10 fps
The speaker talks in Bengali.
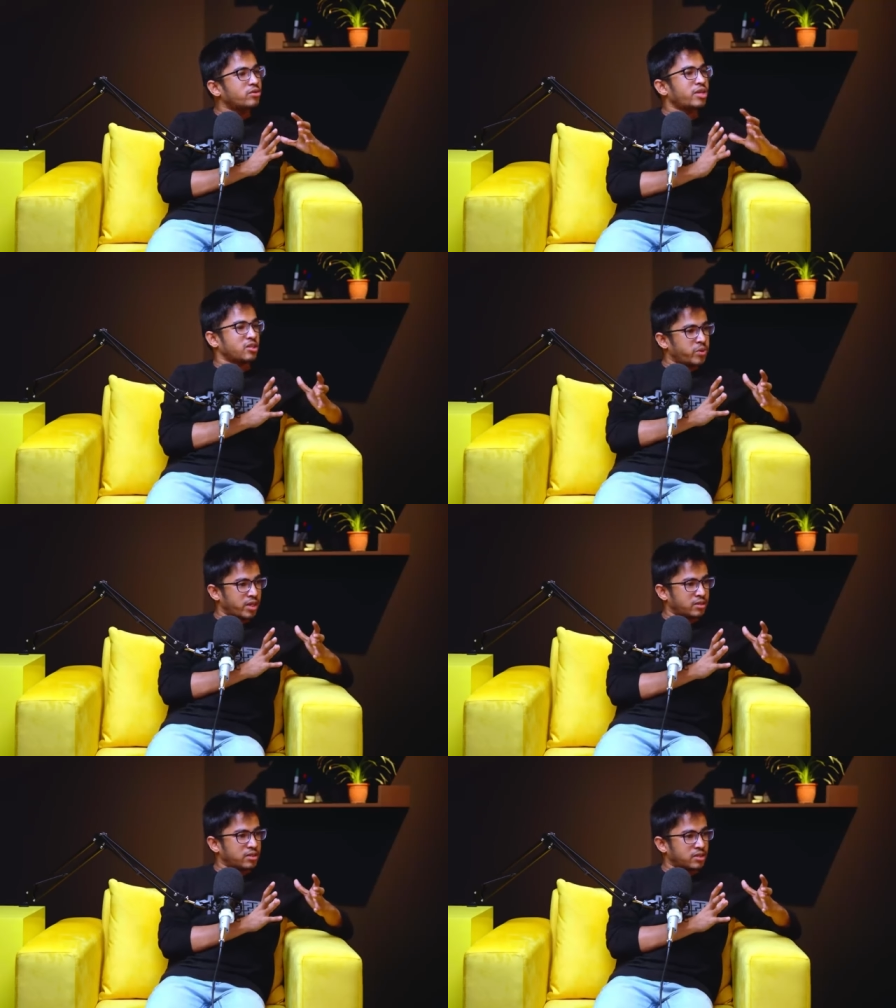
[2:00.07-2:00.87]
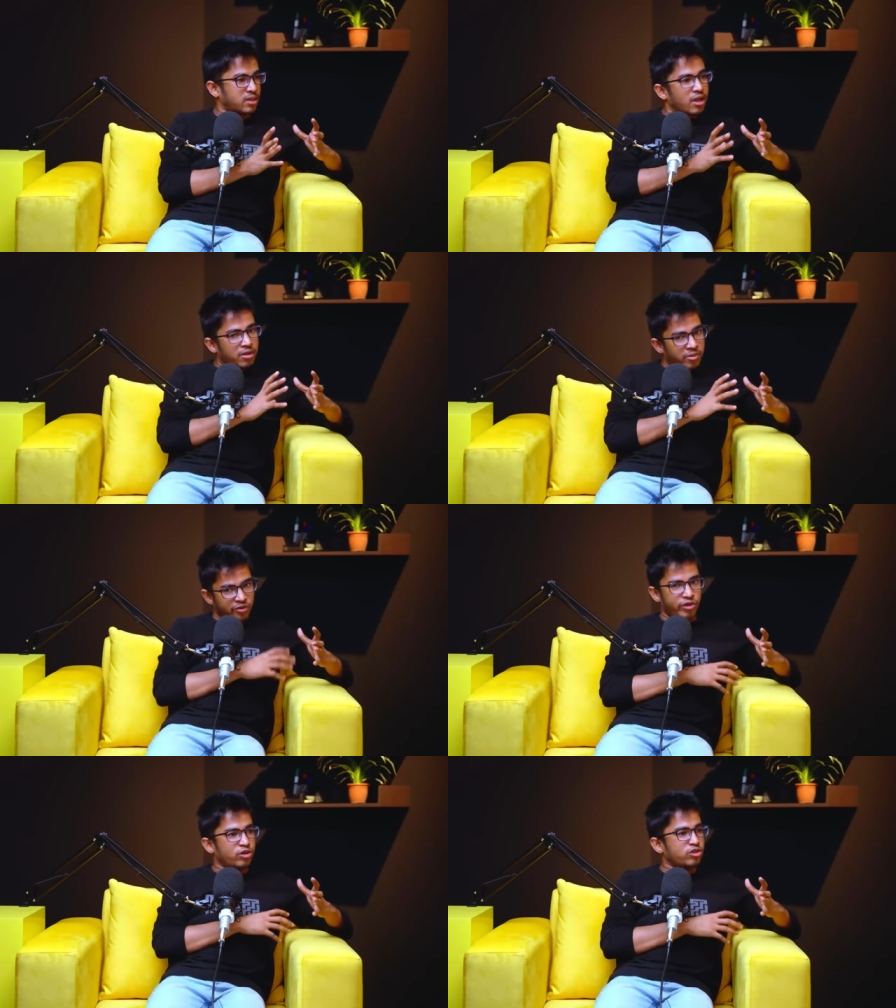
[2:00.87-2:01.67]
ইউজার এক্সপিরিয়েন্সেস
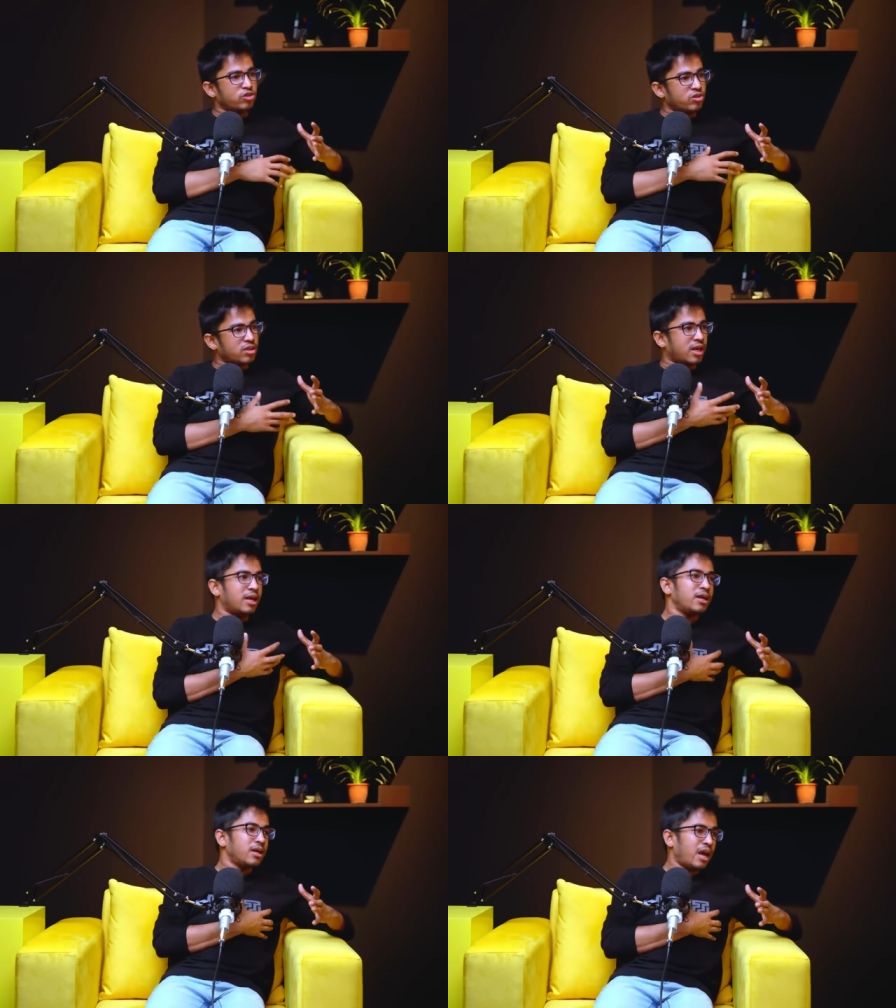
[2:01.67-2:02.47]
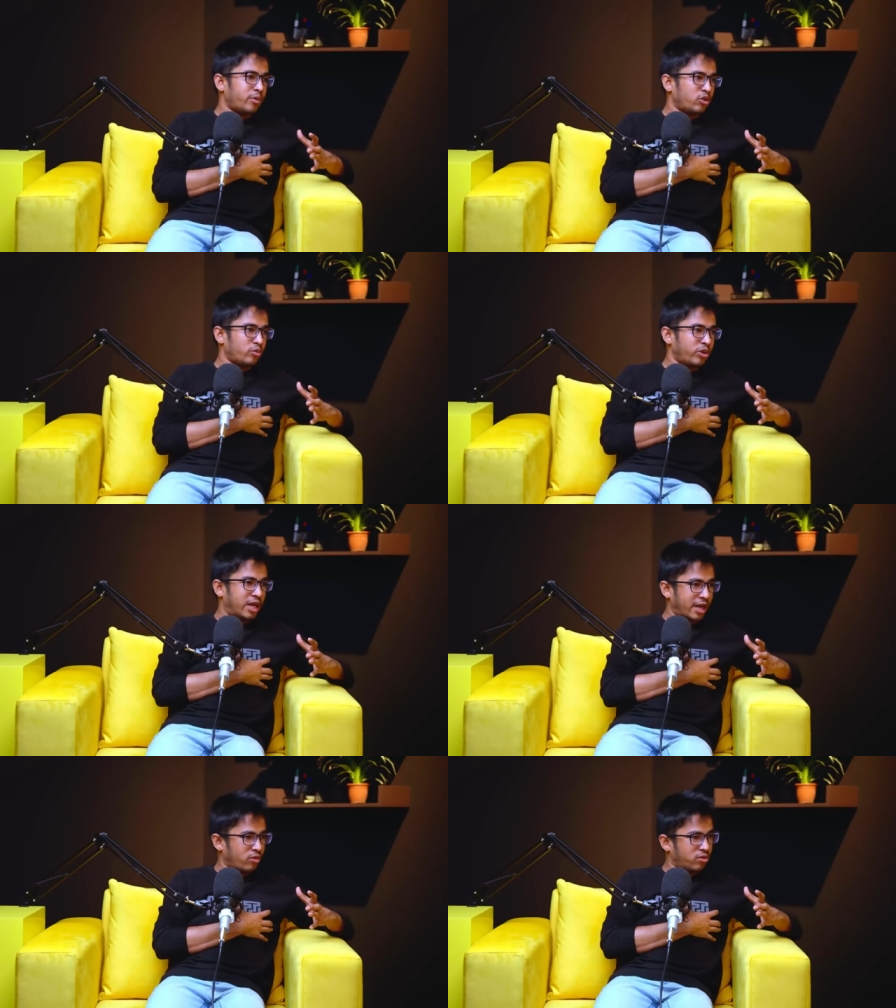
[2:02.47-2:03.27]
বাট ভিডিওর জন্য তারা আমাদের উপর
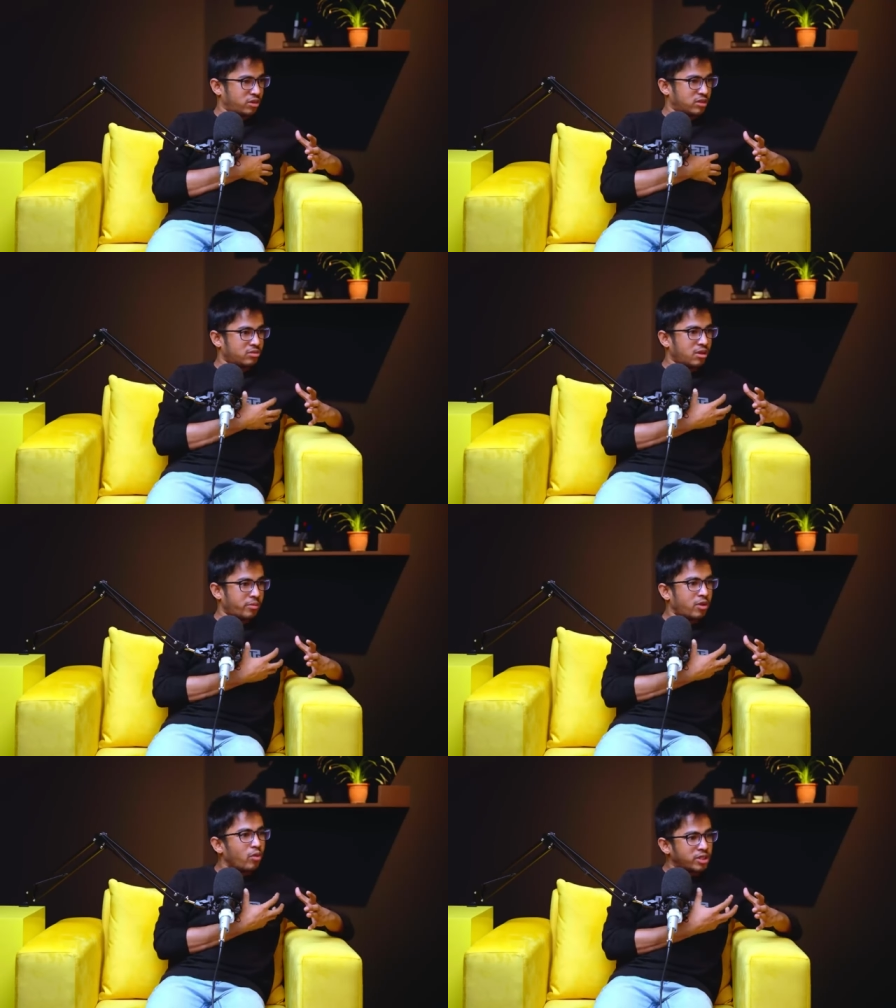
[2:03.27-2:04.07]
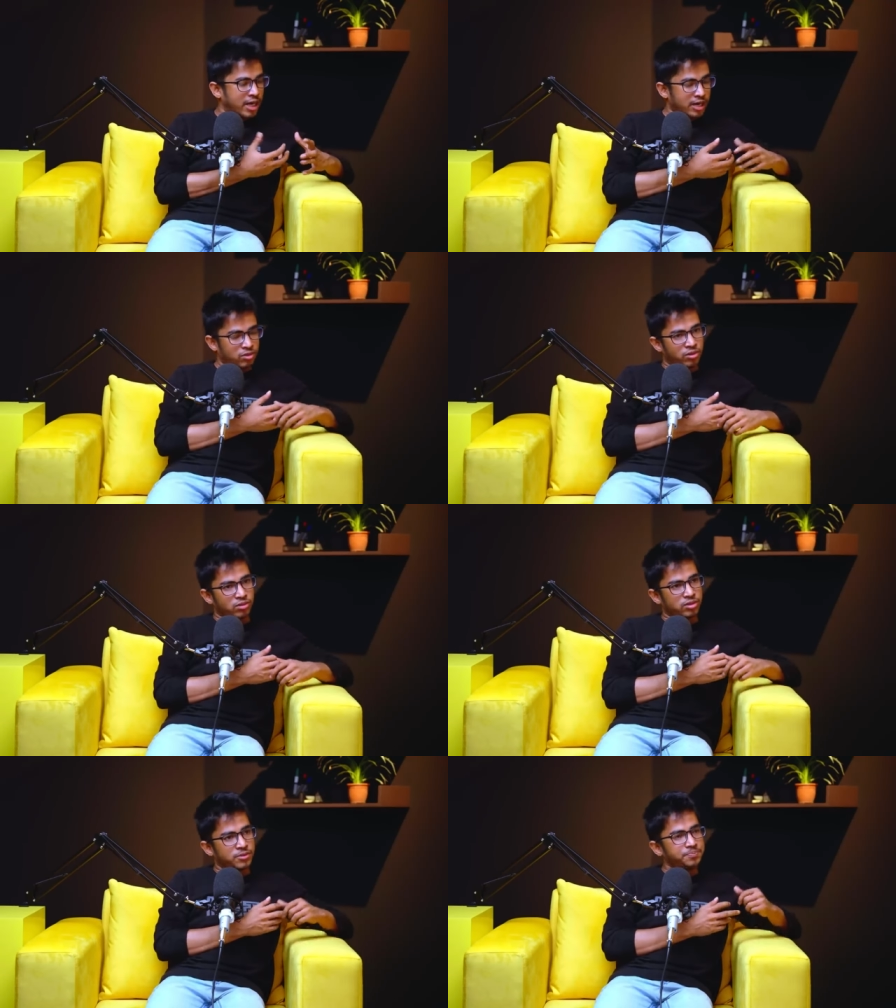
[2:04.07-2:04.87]
রিলাই করতেছে সো আমরা ওই জায়গাটা তৈরি
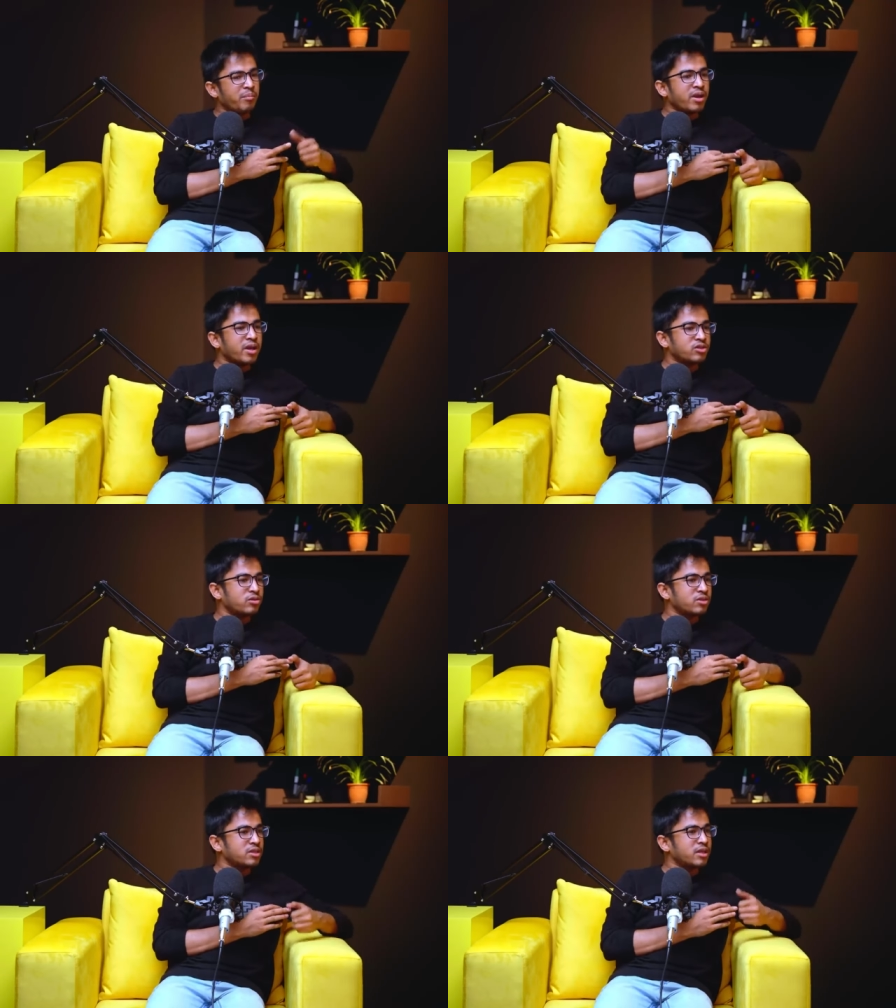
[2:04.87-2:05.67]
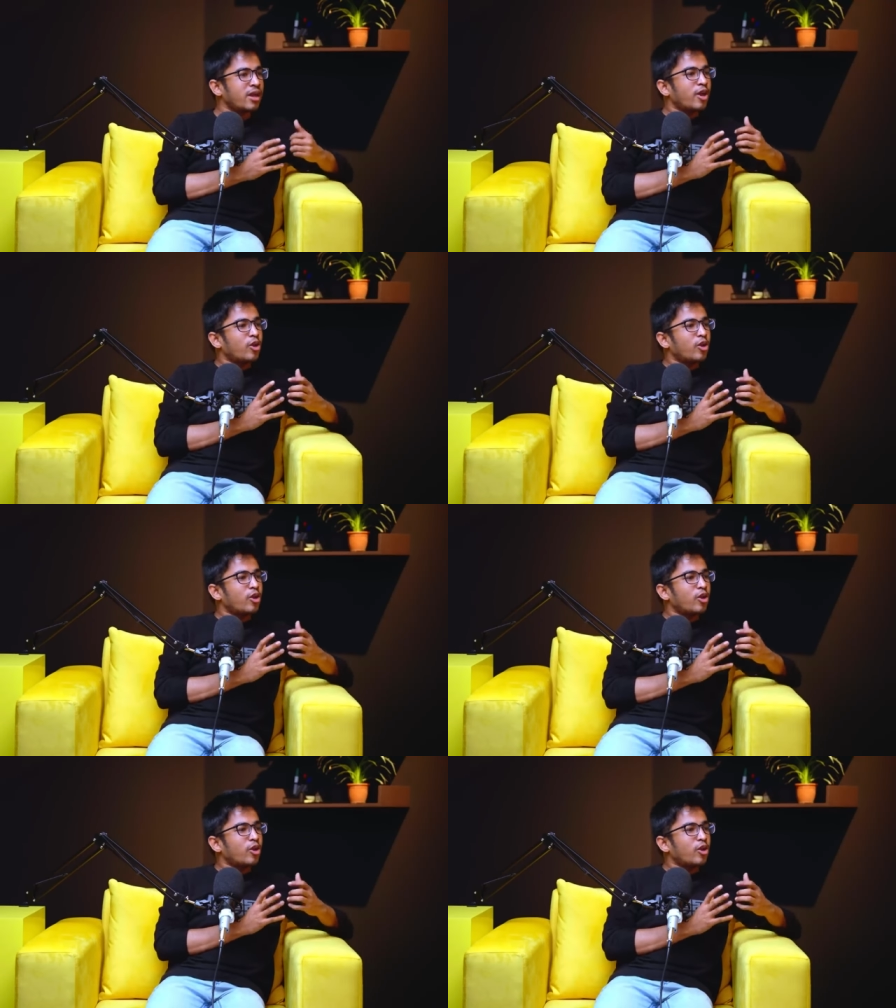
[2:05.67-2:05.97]
করছি আমরা কাজ করতেছি